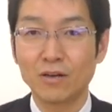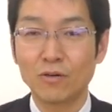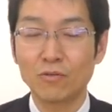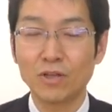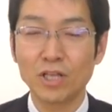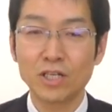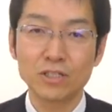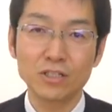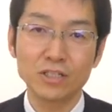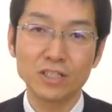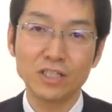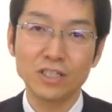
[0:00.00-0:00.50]

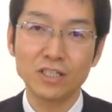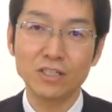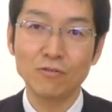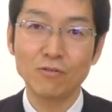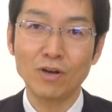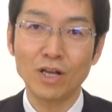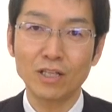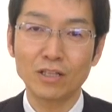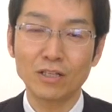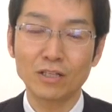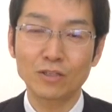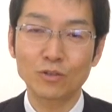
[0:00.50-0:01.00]
私
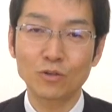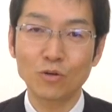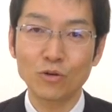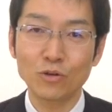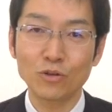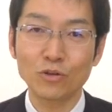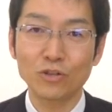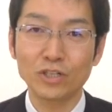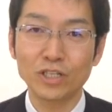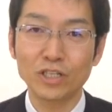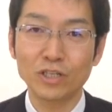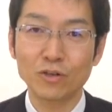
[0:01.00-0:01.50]
はどう
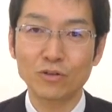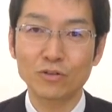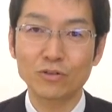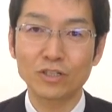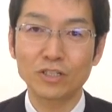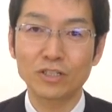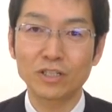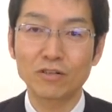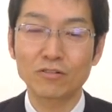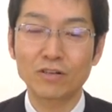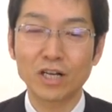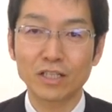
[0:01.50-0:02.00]
いうふうによく
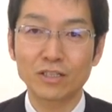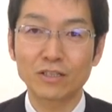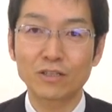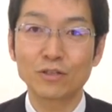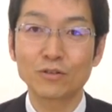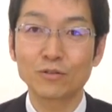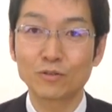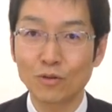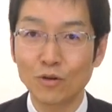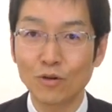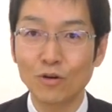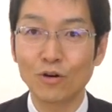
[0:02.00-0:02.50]
言ってるかって
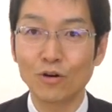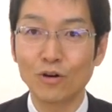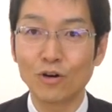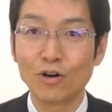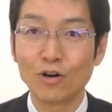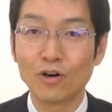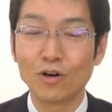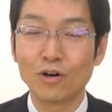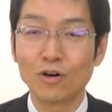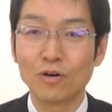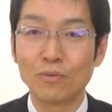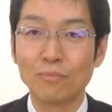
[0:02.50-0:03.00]
いう
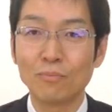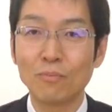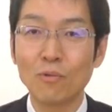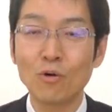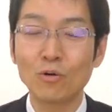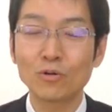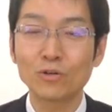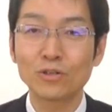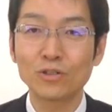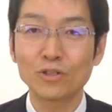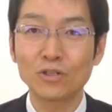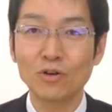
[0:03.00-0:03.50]
と
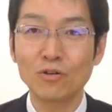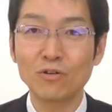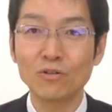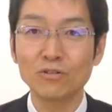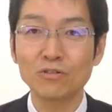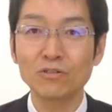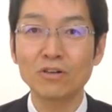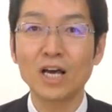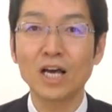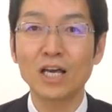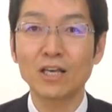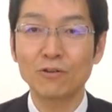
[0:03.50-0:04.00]
目標
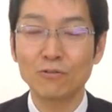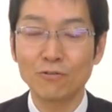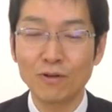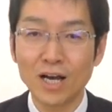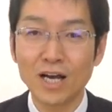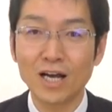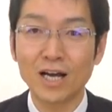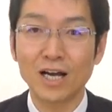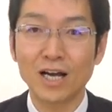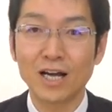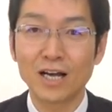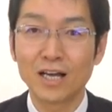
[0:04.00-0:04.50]
ぐらい
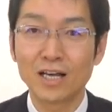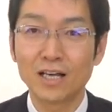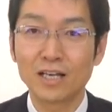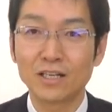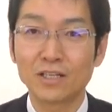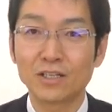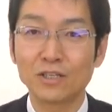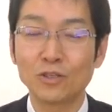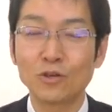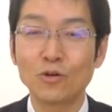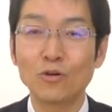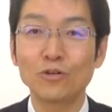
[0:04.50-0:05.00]
は
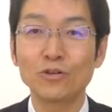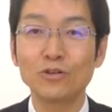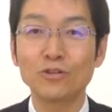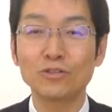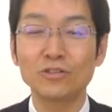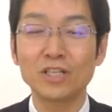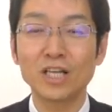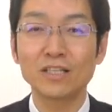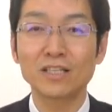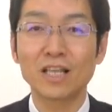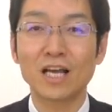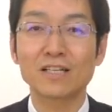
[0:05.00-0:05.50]
余
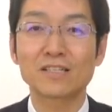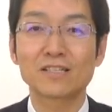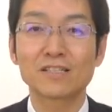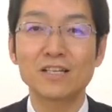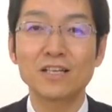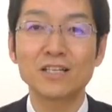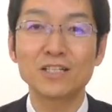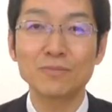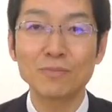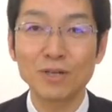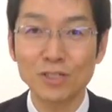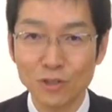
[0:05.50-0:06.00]
裕で達
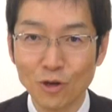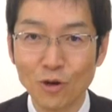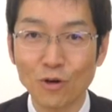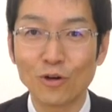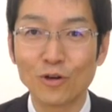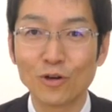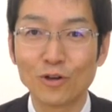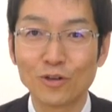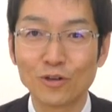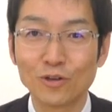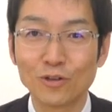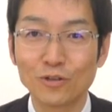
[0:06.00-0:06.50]
成しま
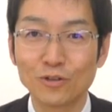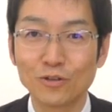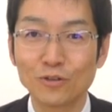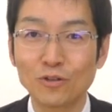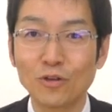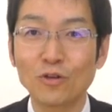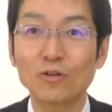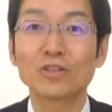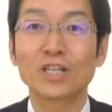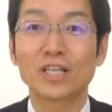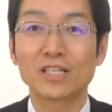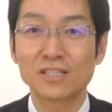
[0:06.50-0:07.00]
しょう
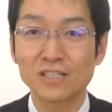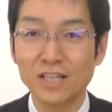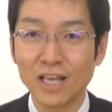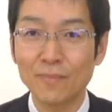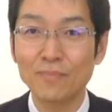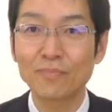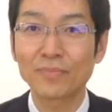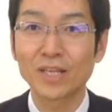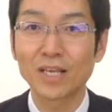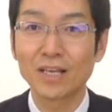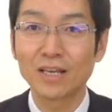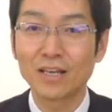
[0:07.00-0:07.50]
ということです
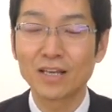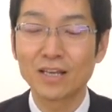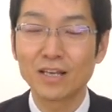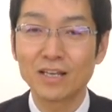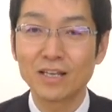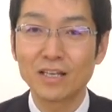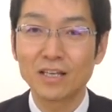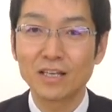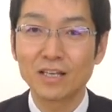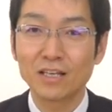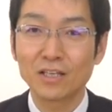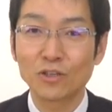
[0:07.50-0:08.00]
ね
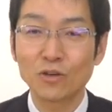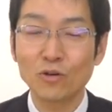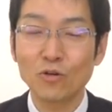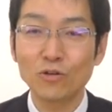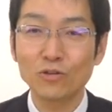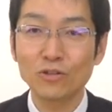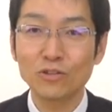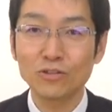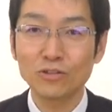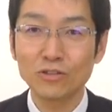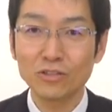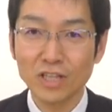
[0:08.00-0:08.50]

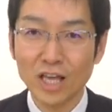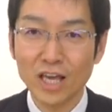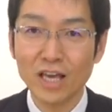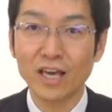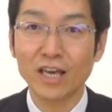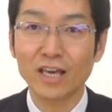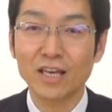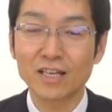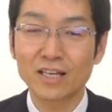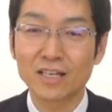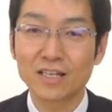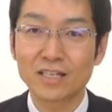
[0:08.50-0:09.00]
余裕
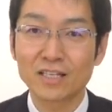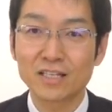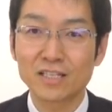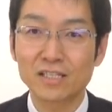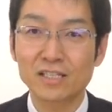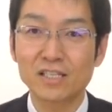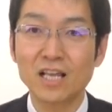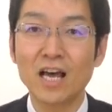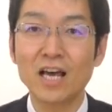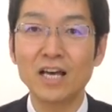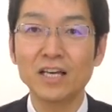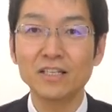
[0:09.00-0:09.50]
で
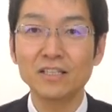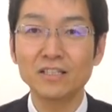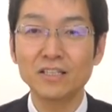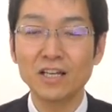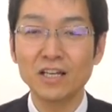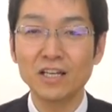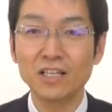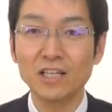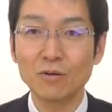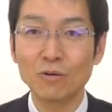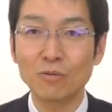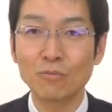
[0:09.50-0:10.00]
最
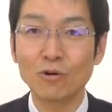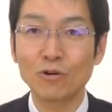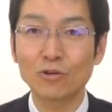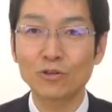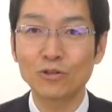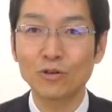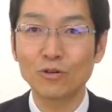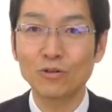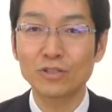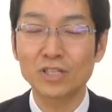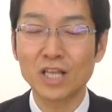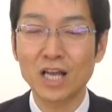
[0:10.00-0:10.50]
低でも目
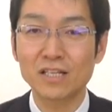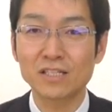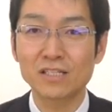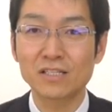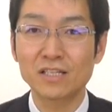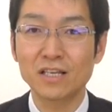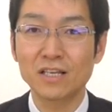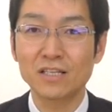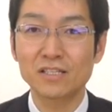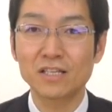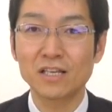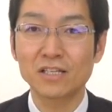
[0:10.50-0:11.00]
標を
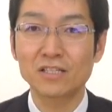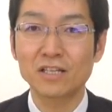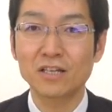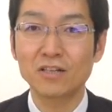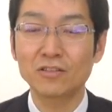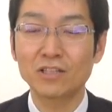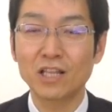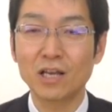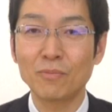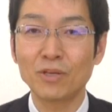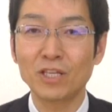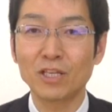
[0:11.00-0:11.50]
達成させ
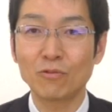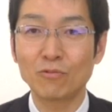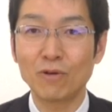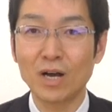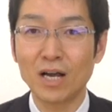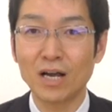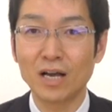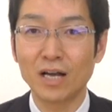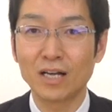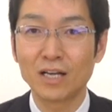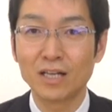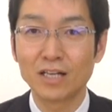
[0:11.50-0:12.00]
るために
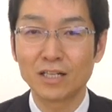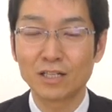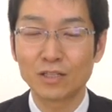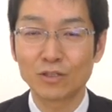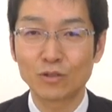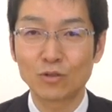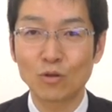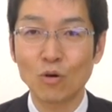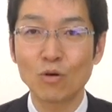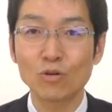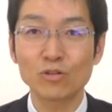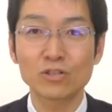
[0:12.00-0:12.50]
は
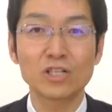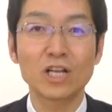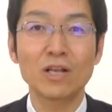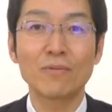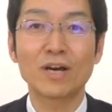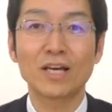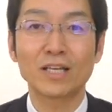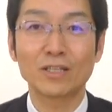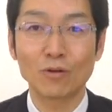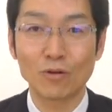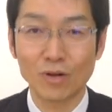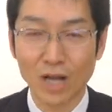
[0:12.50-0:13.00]
どうすれ
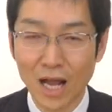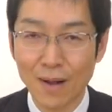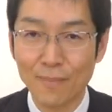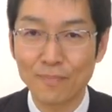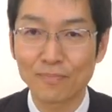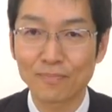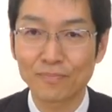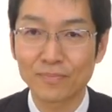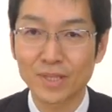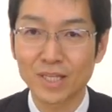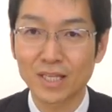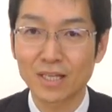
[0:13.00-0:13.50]
ばいいの
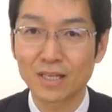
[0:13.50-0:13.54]
か